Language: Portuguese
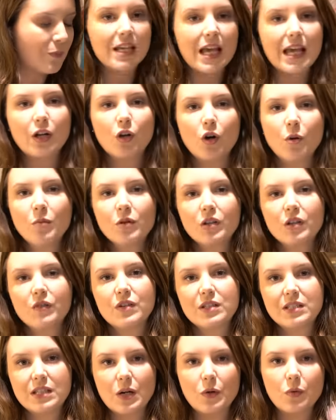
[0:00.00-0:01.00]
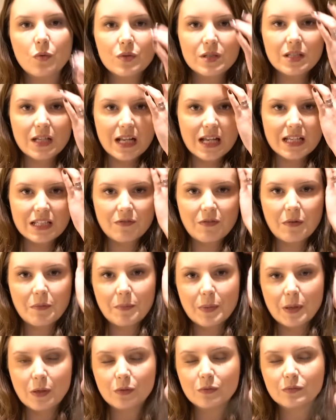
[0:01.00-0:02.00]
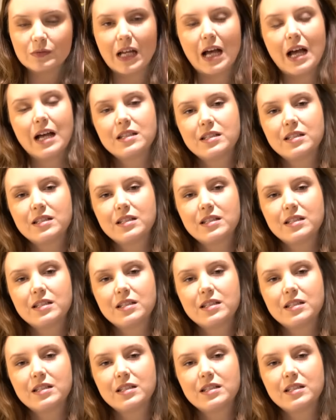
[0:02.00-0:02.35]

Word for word: E aí, como que você usa, né? Você vai me perguntar.